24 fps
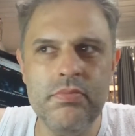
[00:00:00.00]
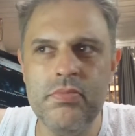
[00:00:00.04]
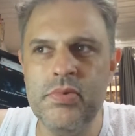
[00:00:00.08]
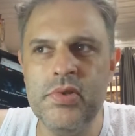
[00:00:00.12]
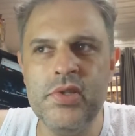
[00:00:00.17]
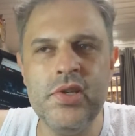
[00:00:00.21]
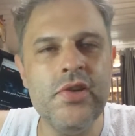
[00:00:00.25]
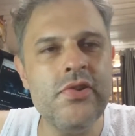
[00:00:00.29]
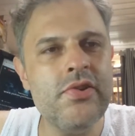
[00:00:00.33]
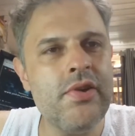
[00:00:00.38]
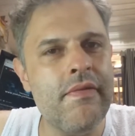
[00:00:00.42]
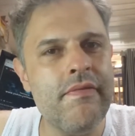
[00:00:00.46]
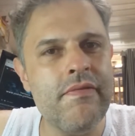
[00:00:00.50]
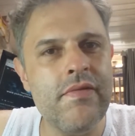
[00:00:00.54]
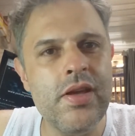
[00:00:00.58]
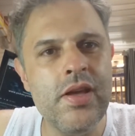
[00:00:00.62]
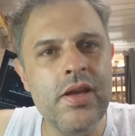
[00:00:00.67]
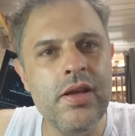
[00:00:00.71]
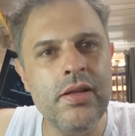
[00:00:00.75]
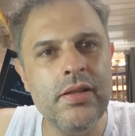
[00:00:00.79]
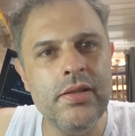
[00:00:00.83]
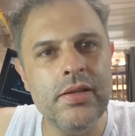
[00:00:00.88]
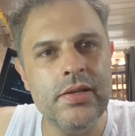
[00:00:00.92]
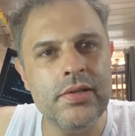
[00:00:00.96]
seja
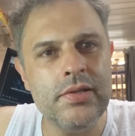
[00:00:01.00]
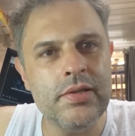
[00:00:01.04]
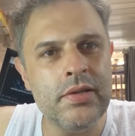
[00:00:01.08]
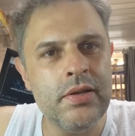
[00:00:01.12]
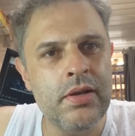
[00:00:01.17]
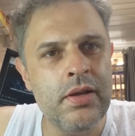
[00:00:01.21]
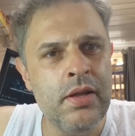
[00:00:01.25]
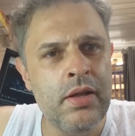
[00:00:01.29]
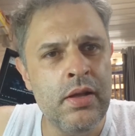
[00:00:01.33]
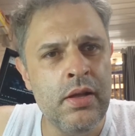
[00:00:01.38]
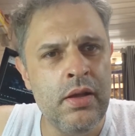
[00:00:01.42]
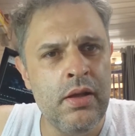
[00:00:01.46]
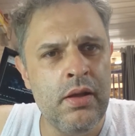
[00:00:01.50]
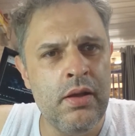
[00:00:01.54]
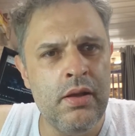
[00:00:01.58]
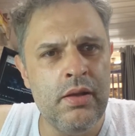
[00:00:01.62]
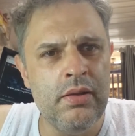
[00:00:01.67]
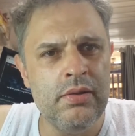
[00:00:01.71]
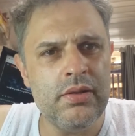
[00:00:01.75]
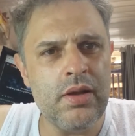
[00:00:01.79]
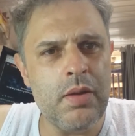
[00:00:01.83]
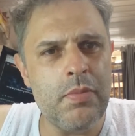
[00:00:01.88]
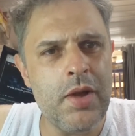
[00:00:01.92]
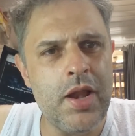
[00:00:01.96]
vendas,
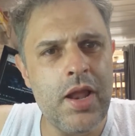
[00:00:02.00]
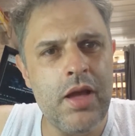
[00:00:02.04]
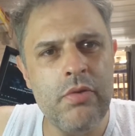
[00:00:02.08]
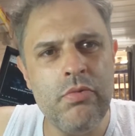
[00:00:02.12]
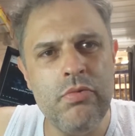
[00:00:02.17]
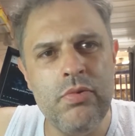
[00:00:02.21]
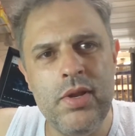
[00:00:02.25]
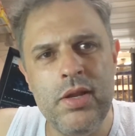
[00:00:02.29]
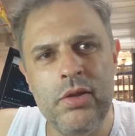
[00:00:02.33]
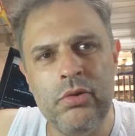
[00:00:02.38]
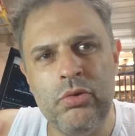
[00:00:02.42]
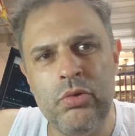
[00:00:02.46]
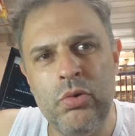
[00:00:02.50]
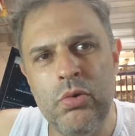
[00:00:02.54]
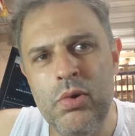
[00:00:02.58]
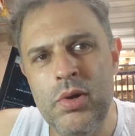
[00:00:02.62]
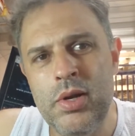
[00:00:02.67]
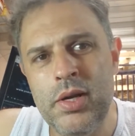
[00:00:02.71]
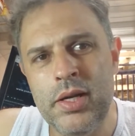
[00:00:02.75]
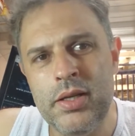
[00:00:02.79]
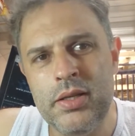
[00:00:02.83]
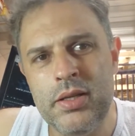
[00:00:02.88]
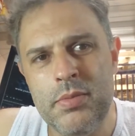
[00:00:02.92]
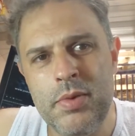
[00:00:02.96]
trabalhar com
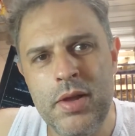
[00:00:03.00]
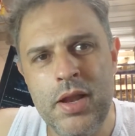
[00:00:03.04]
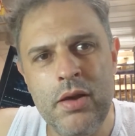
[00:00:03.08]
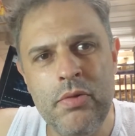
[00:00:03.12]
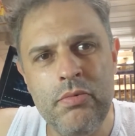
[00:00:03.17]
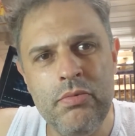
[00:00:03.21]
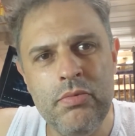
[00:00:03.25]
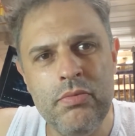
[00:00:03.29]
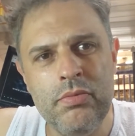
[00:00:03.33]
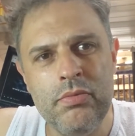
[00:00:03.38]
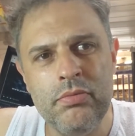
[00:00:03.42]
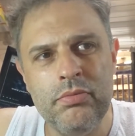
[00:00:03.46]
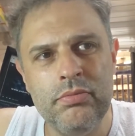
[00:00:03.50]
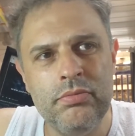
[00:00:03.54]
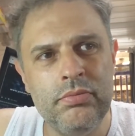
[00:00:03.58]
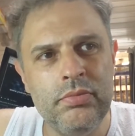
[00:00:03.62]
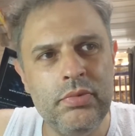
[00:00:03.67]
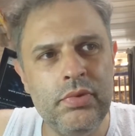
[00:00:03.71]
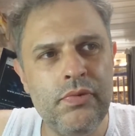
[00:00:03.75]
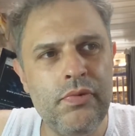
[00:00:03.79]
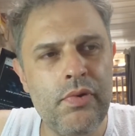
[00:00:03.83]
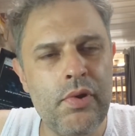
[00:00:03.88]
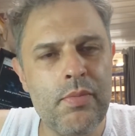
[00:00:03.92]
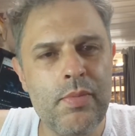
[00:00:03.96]
eletrônica, trabalhar com
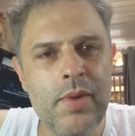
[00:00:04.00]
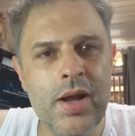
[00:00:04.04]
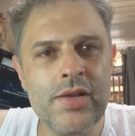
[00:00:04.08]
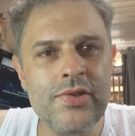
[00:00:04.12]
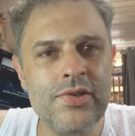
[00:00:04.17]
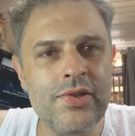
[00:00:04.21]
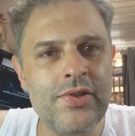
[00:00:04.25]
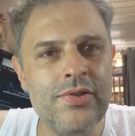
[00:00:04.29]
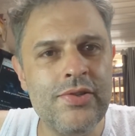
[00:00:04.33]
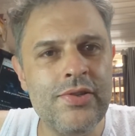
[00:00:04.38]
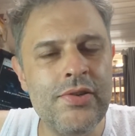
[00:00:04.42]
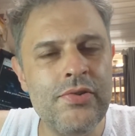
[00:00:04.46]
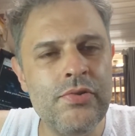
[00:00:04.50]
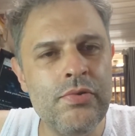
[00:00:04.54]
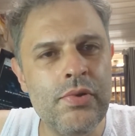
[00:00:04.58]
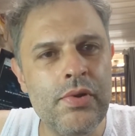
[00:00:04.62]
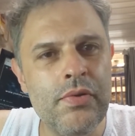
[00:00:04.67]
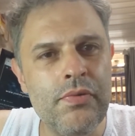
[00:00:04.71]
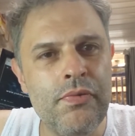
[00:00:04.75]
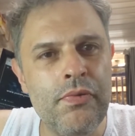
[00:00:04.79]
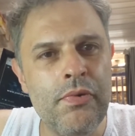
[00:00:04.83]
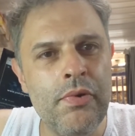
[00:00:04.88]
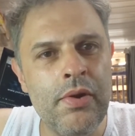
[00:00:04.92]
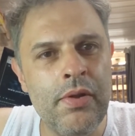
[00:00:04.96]
informática, seja o
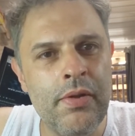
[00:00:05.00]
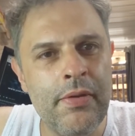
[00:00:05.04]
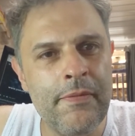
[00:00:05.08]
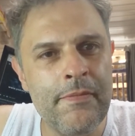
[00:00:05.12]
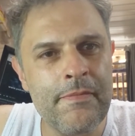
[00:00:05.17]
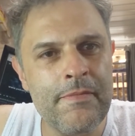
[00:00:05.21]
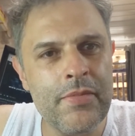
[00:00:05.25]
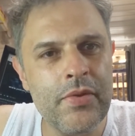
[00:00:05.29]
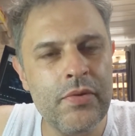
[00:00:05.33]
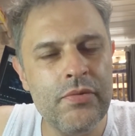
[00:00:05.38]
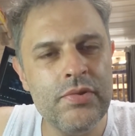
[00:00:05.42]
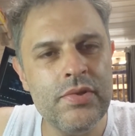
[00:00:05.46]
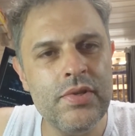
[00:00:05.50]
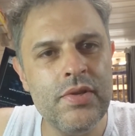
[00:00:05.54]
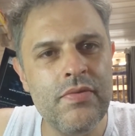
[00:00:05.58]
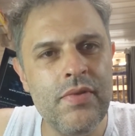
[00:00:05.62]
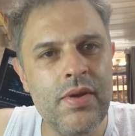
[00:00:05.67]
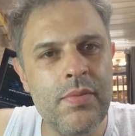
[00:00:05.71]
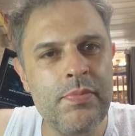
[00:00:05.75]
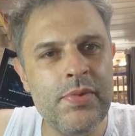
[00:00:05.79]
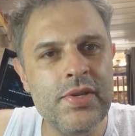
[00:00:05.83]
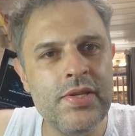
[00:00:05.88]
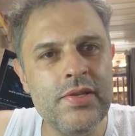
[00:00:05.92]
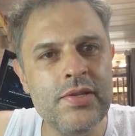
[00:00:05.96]
que for, você
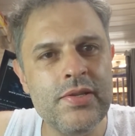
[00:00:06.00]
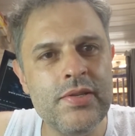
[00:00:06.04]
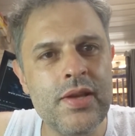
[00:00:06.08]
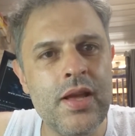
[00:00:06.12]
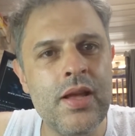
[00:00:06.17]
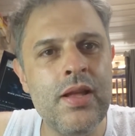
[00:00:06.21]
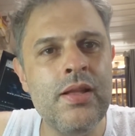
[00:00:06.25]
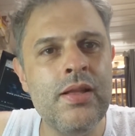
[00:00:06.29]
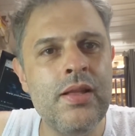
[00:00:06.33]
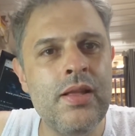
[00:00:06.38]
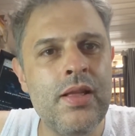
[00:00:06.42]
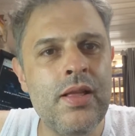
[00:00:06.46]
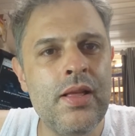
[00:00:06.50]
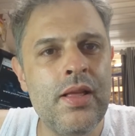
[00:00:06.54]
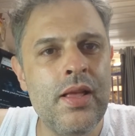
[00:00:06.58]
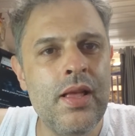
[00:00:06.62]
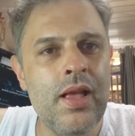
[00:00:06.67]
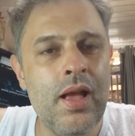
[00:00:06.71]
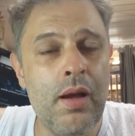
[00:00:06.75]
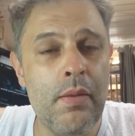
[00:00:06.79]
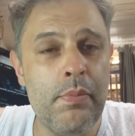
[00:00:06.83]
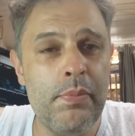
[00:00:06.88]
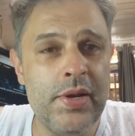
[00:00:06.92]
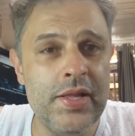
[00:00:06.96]
vai precisar
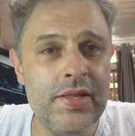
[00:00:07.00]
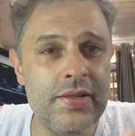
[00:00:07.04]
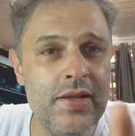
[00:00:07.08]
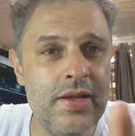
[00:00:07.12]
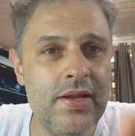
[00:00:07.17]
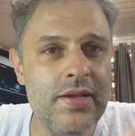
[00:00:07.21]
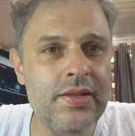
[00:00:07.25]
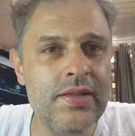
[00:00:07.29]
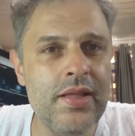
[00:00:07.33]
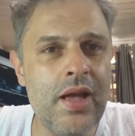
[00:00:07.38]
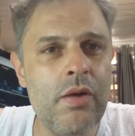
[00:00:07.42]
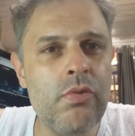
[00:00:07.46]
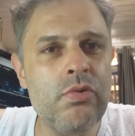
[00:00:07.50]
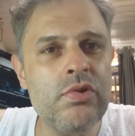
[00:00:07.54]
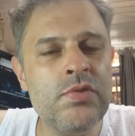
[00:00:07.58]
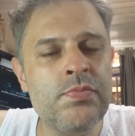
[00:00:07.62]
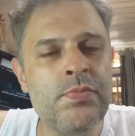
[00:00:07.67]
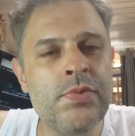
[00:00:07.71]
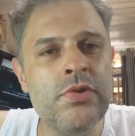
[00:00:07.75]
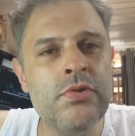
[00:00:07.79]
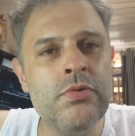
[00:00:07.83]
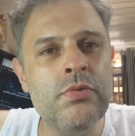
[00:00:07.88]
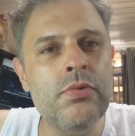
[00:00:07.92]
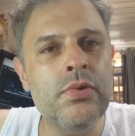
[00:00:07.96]
aprender a lidar com as
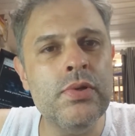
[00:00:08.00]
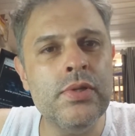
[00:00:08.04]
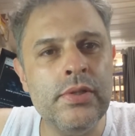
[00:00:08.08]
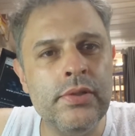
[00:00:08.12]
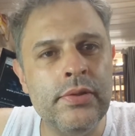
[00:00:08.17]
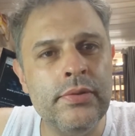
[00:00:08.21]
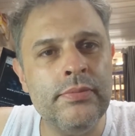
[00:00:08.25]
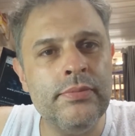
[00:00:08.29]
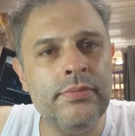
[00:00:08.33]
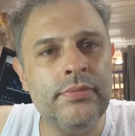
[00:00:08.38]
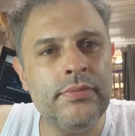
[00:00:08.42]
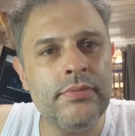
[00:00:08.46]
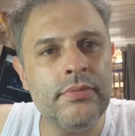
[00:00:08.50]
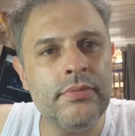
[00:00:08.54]
pessoas.